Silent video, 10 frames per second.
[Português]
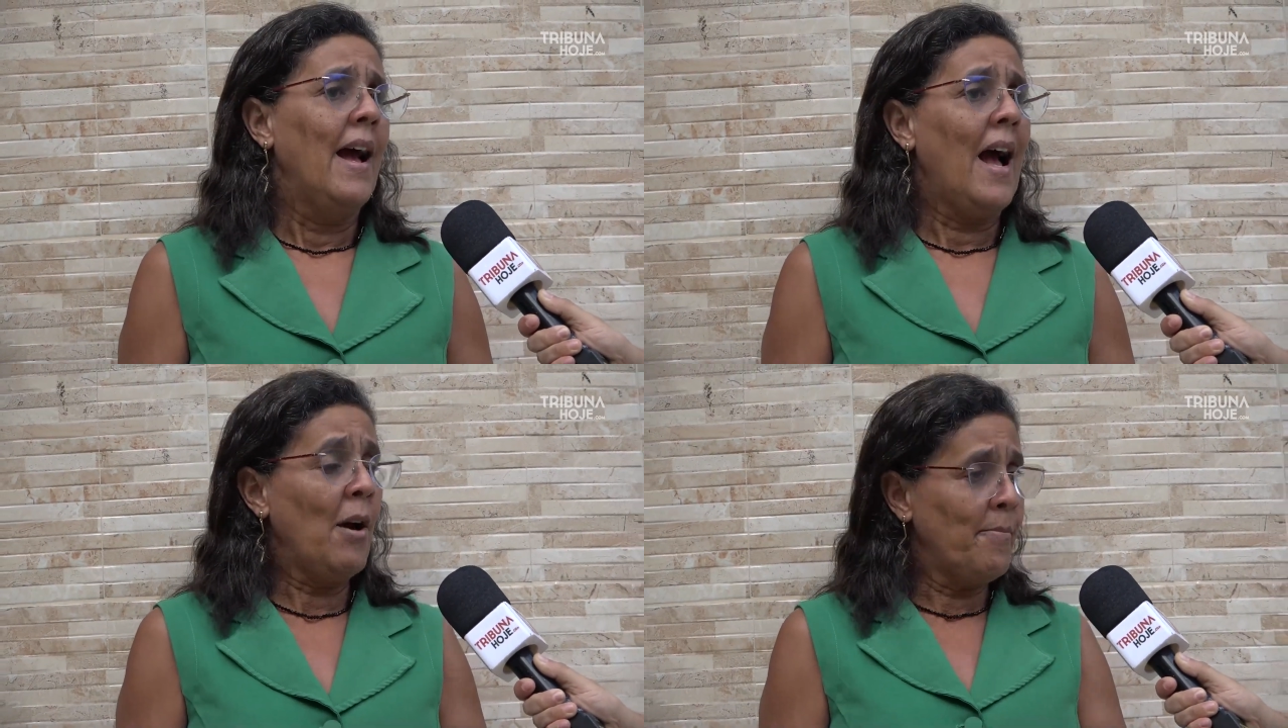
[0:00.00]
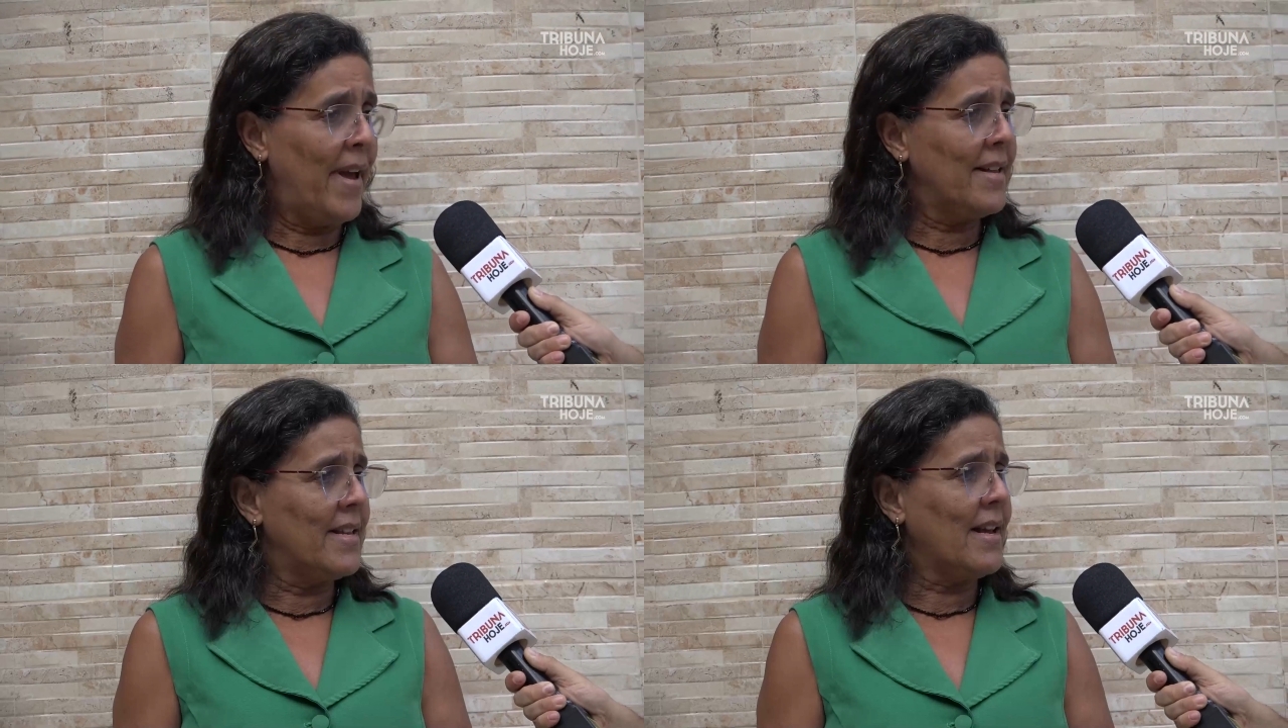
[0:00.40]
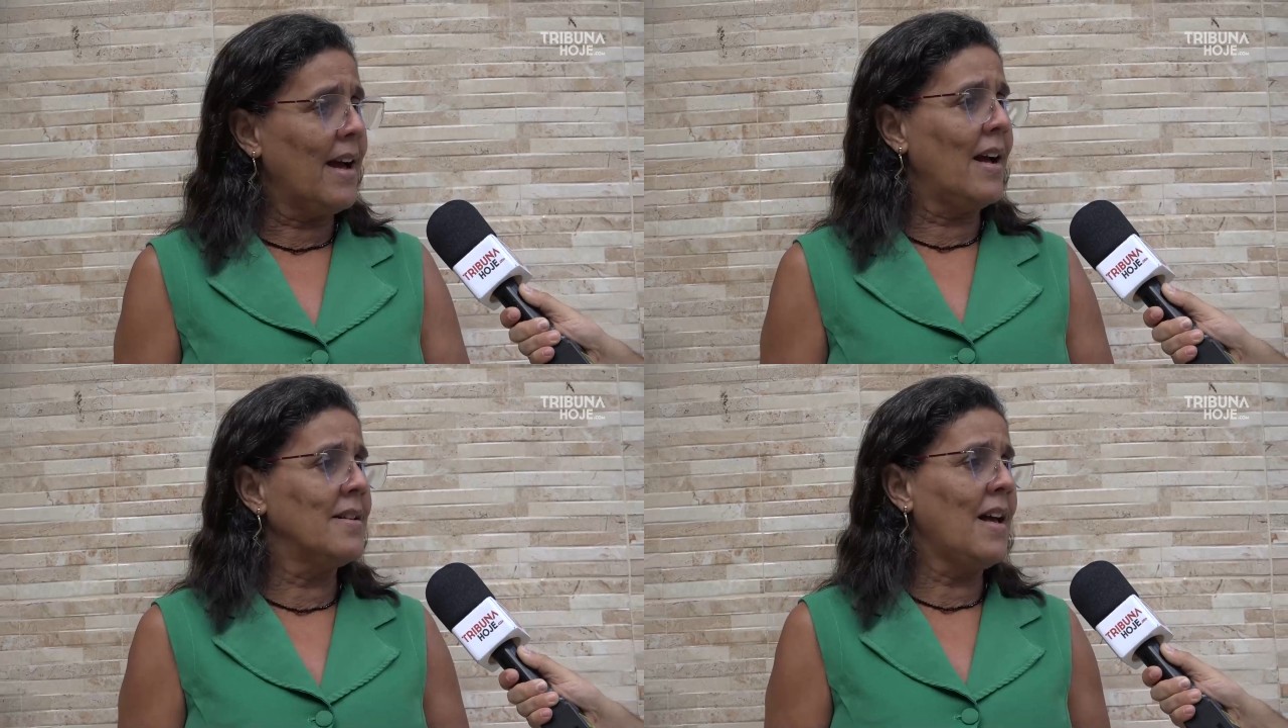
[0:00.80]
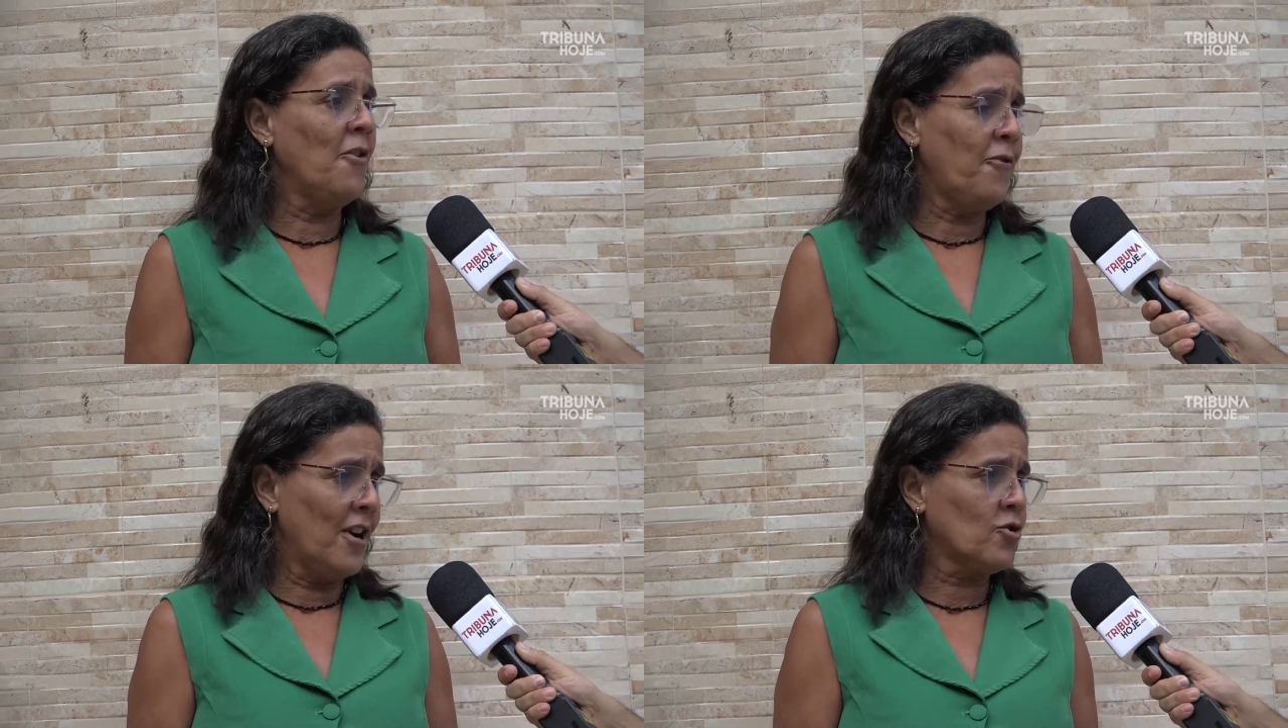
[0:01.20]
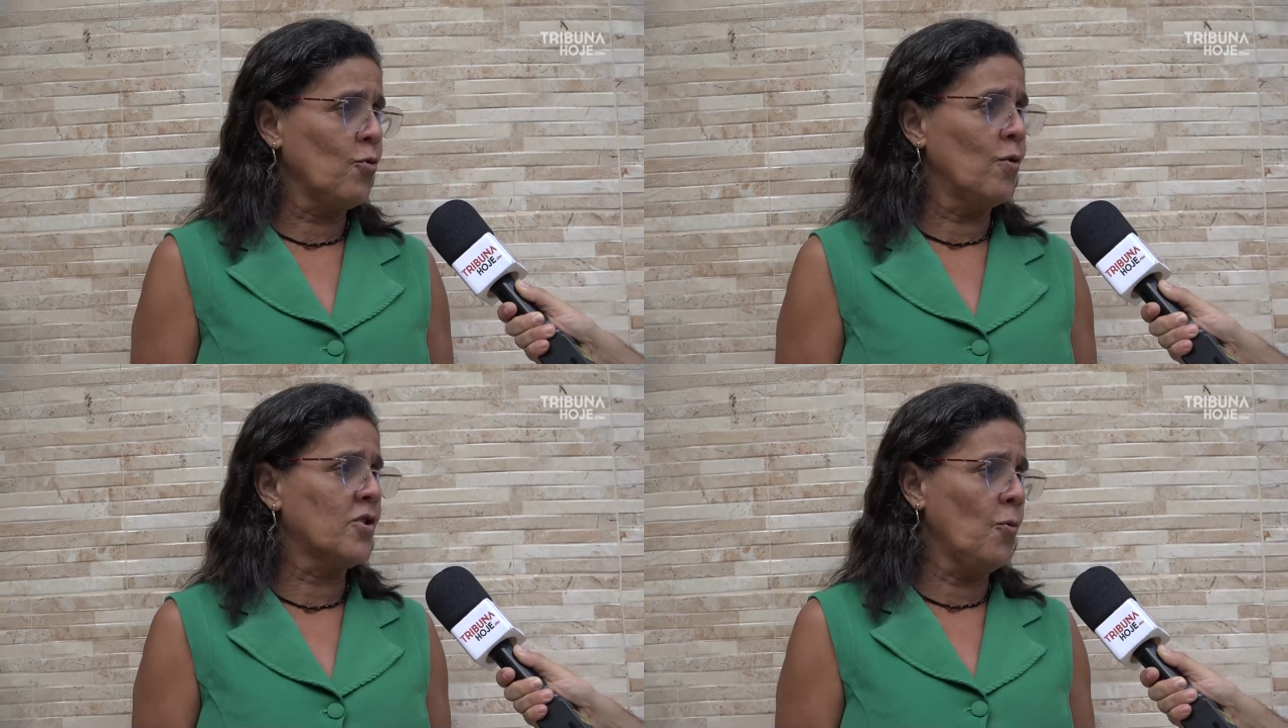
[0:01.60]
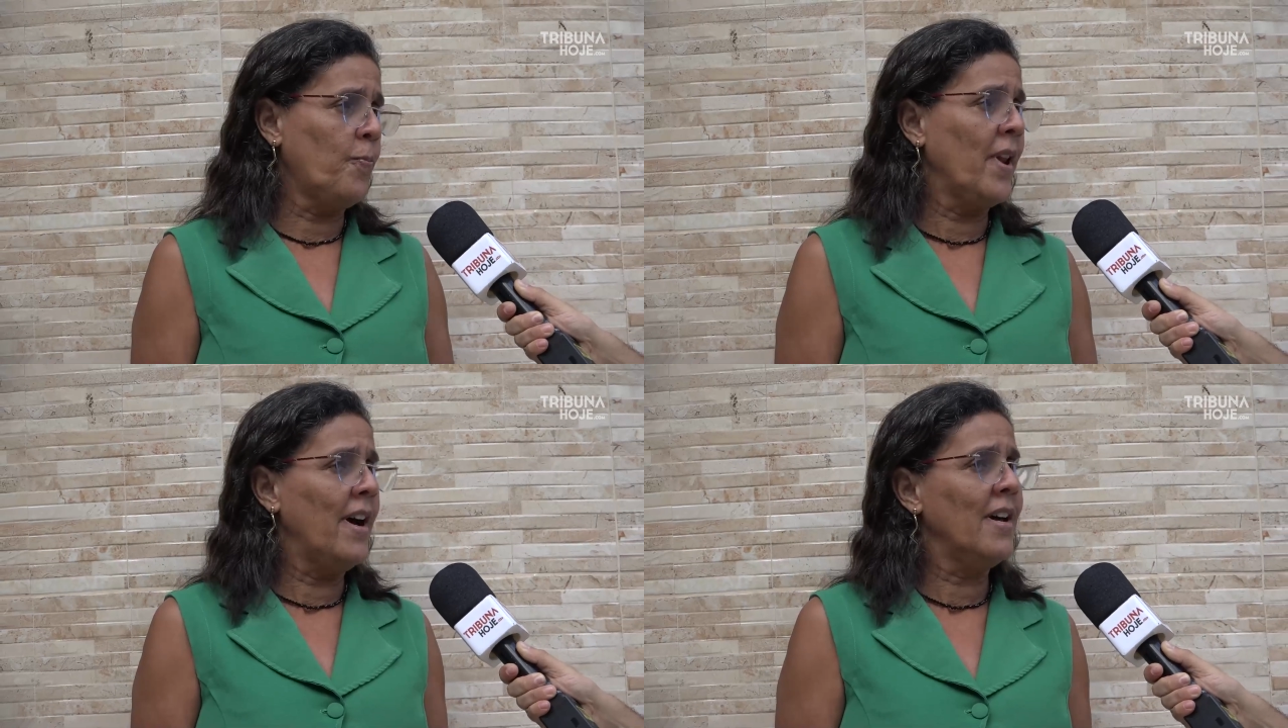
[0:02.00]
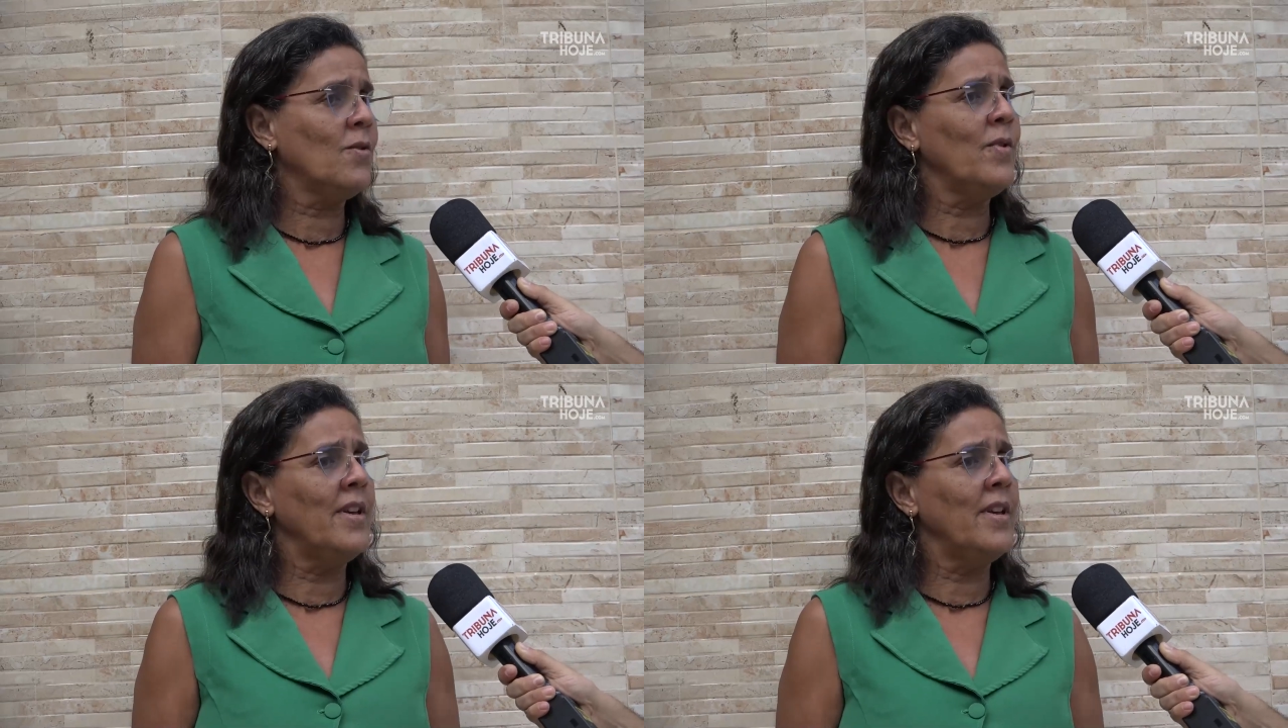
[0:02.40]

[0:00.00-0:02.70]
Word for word: A médica afastou-se do plano